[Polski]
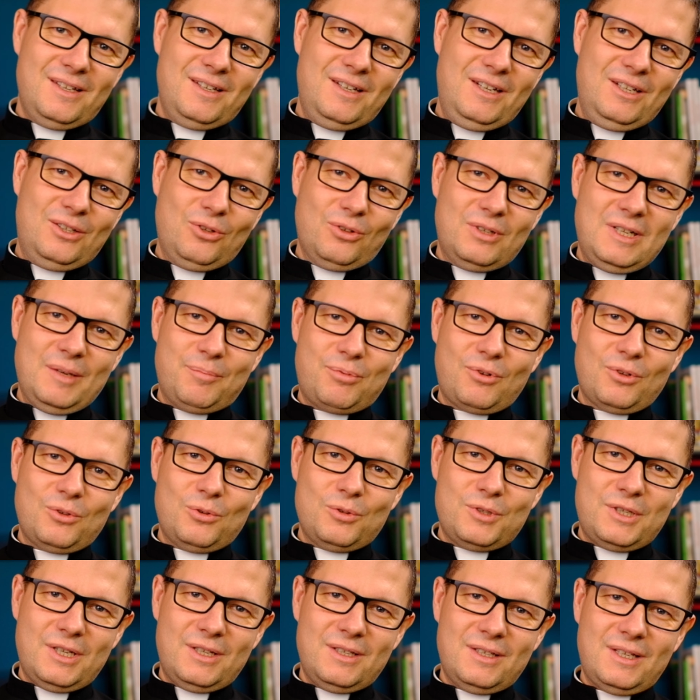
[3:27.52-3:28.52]
I to dla
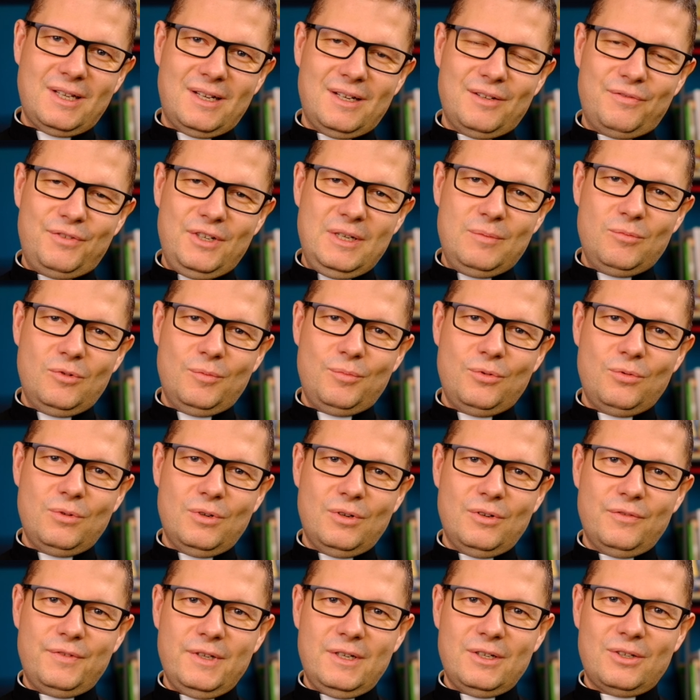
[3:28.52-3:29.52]
producenta filmu
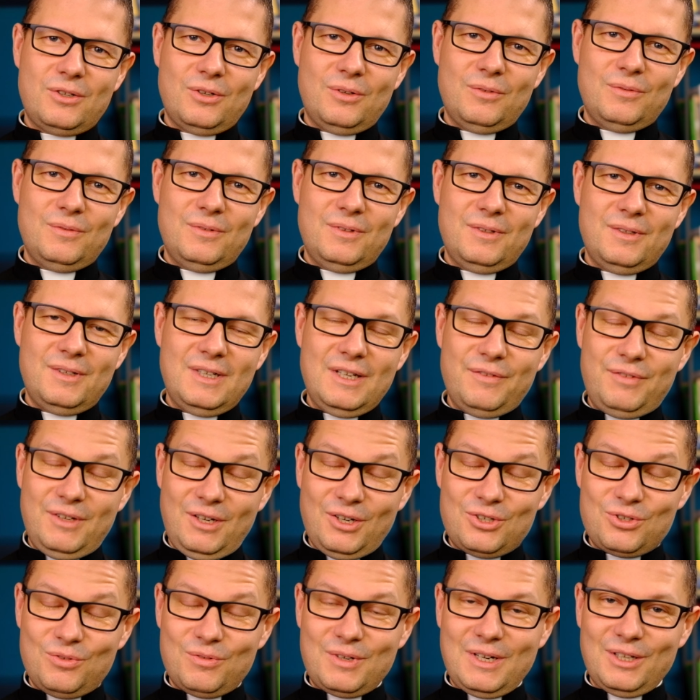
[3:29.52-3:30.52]
było wielką,
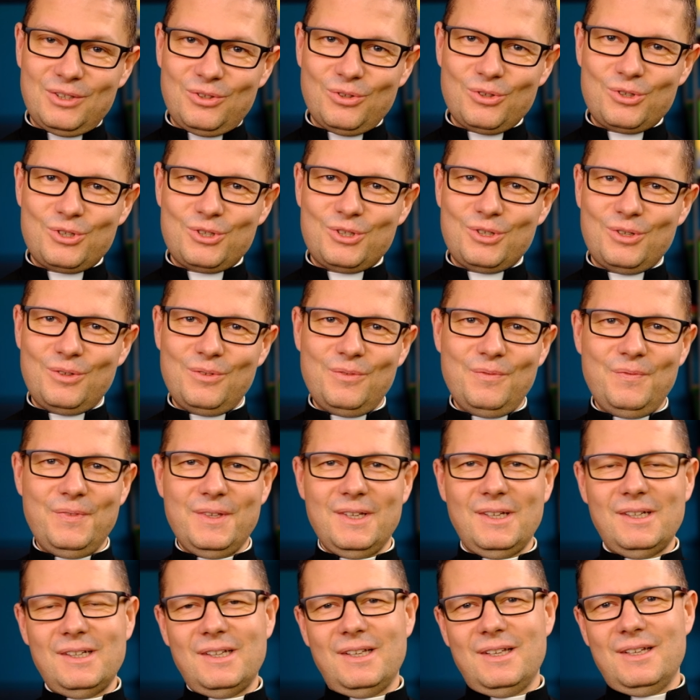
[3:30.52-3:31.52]
największą radością.
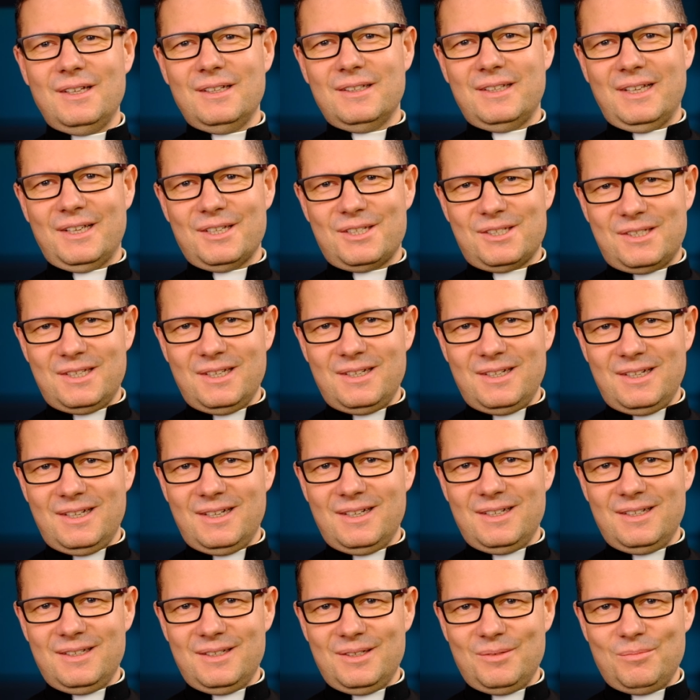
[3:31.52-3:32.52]
Ta
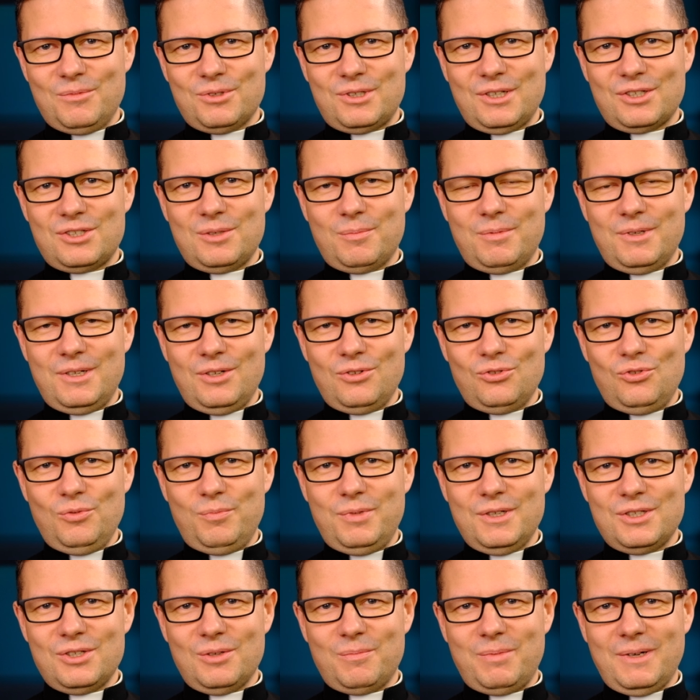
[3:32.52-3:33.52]
scena, można sobie na
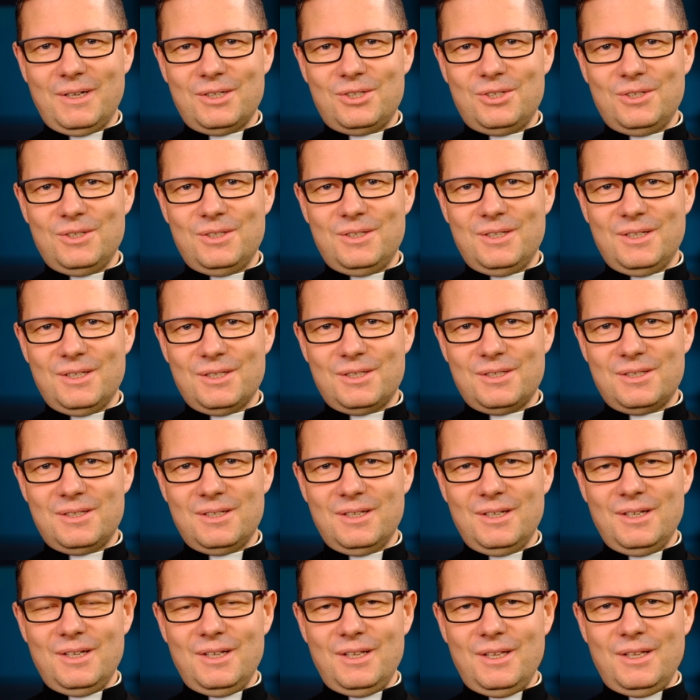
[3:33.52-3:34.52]
YouTubie zobaczyć, jest
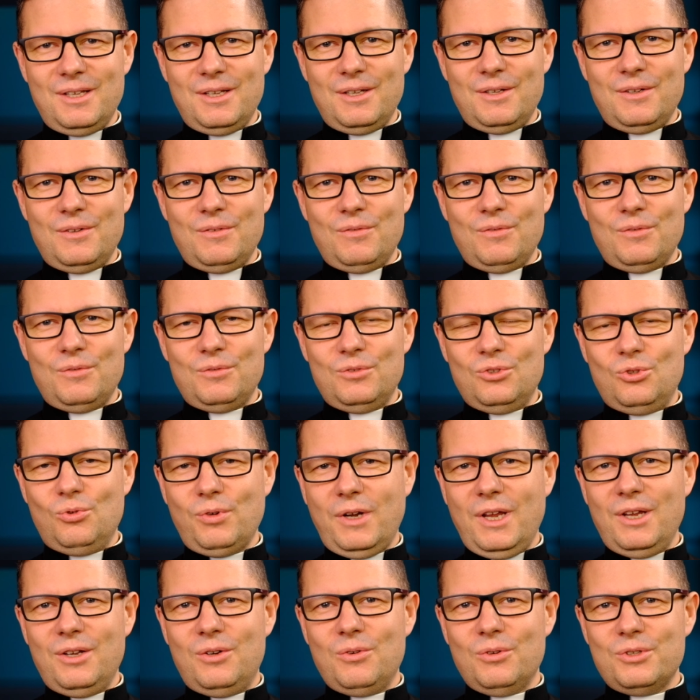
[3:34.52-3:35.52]
w
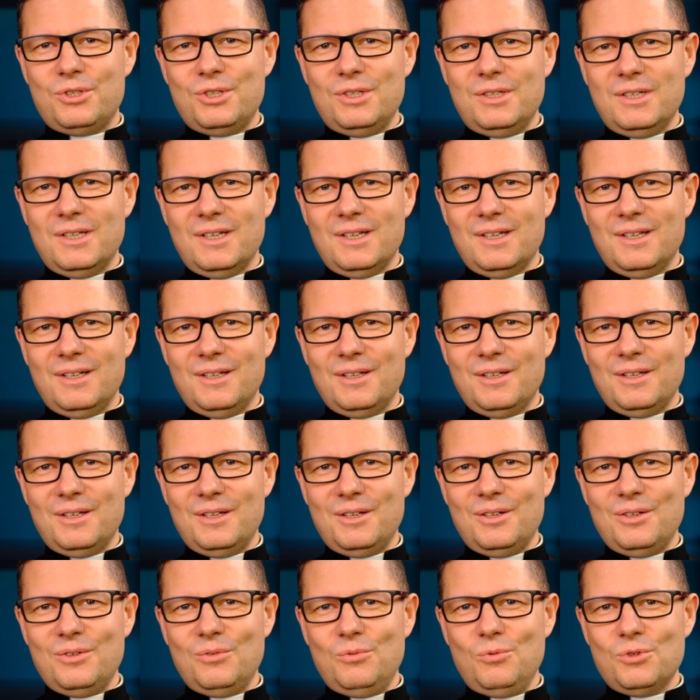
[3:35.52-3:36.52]
drugiej godzinie,
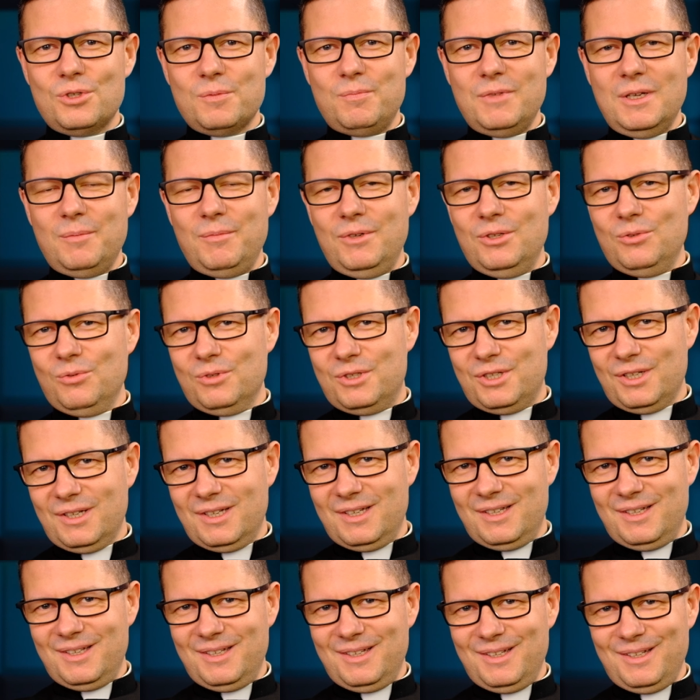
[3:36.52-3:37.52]
ósmej
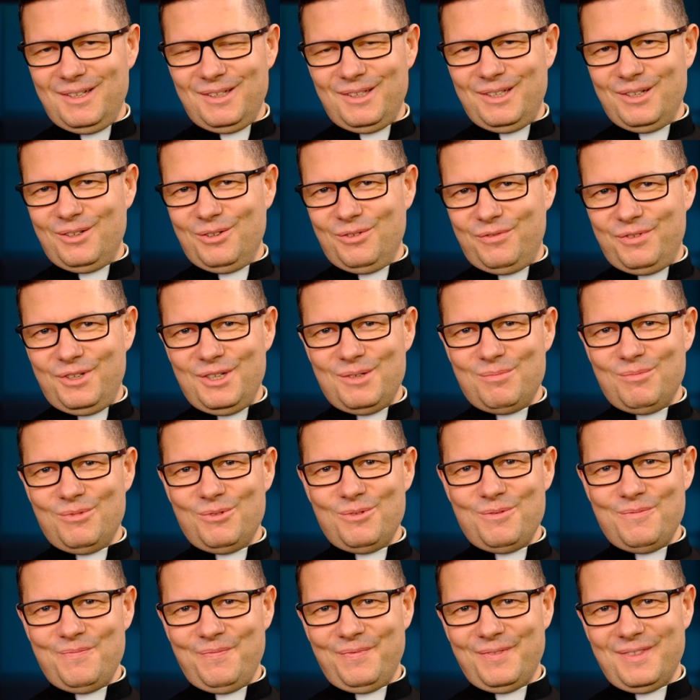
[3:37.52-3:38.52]
minucie tego filmu.